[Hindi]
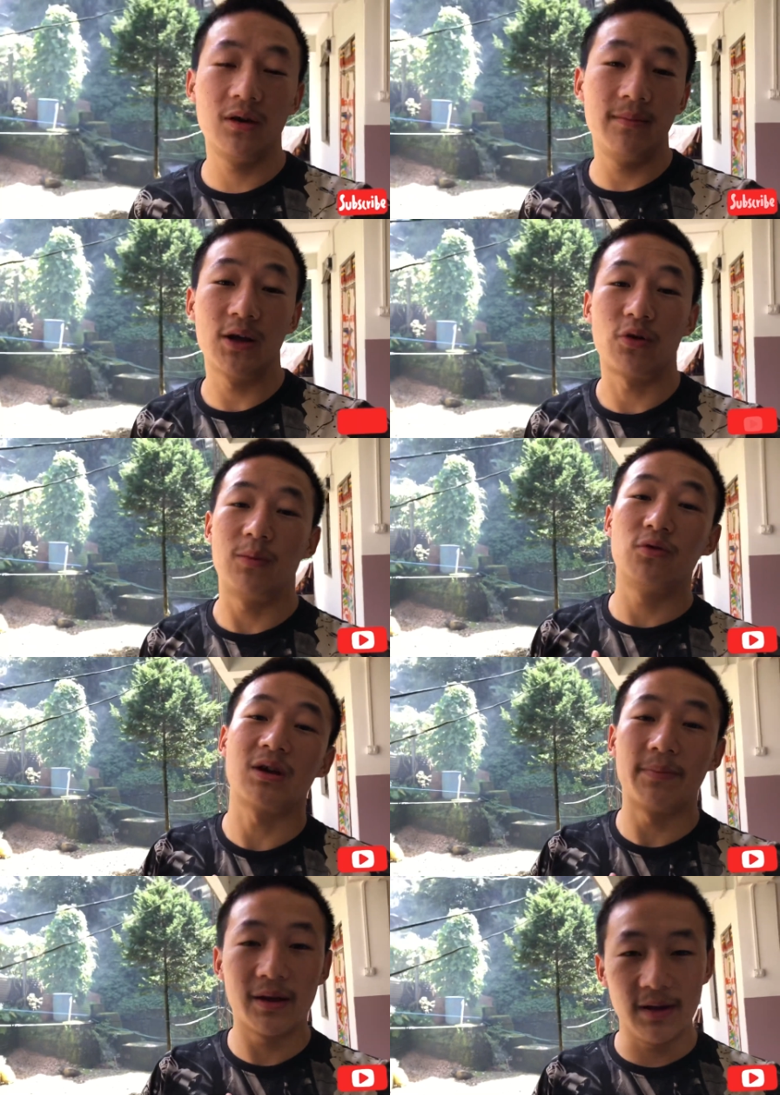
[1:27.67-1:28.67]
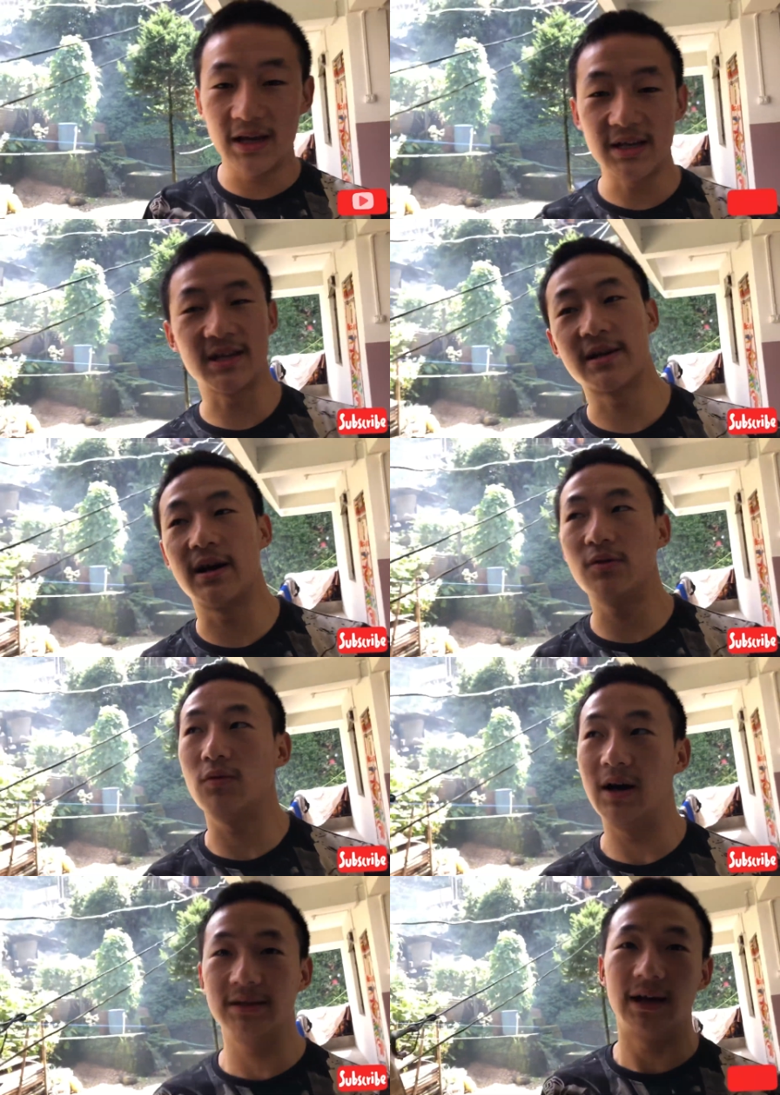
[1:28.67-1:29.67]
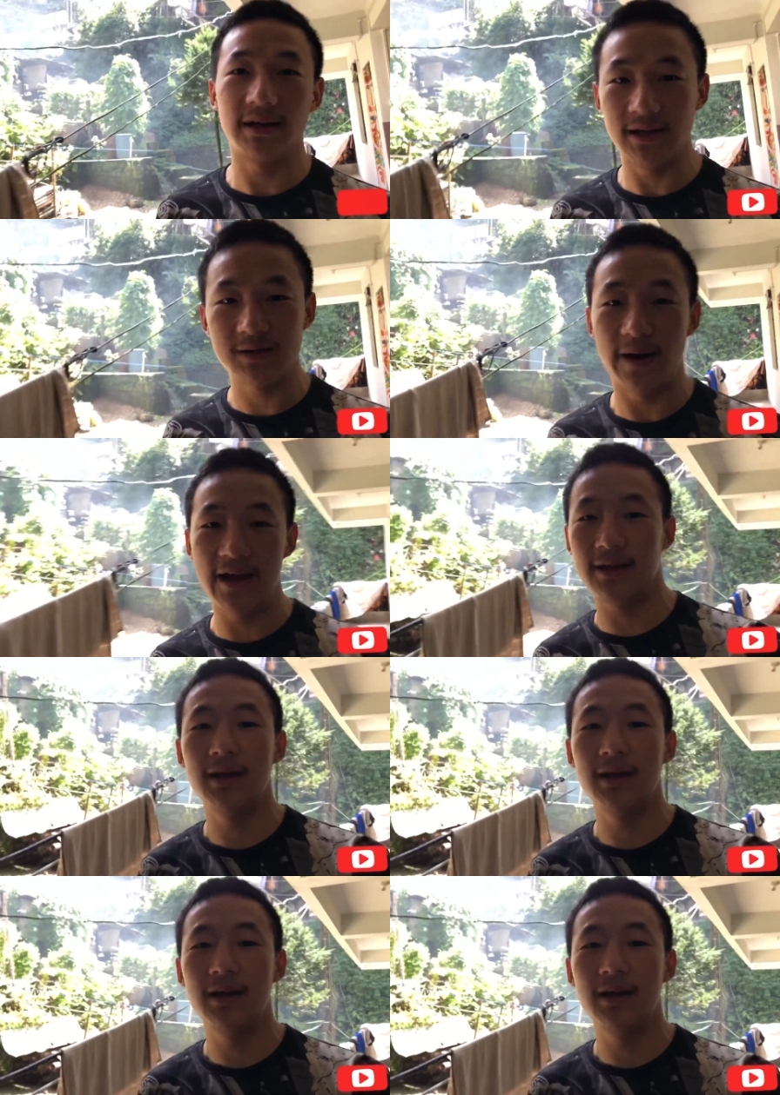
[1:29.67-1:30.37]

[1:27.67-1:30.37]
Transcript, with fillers: मैं थोड़ा बहुत कपड़े भी लेके चल रहा हूँ वहाँ जाके रील्स बनाएंगे